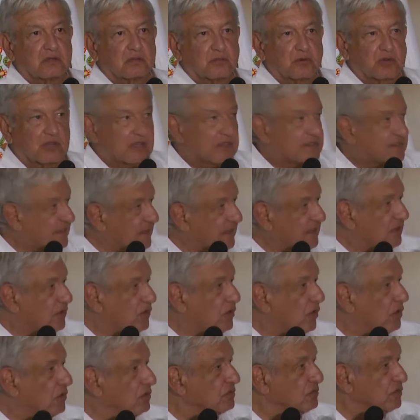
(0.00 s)
voy a estar
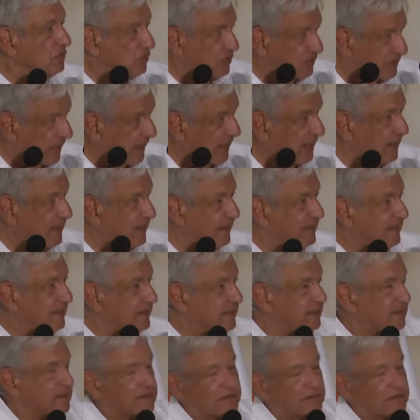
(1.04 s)
con ustedes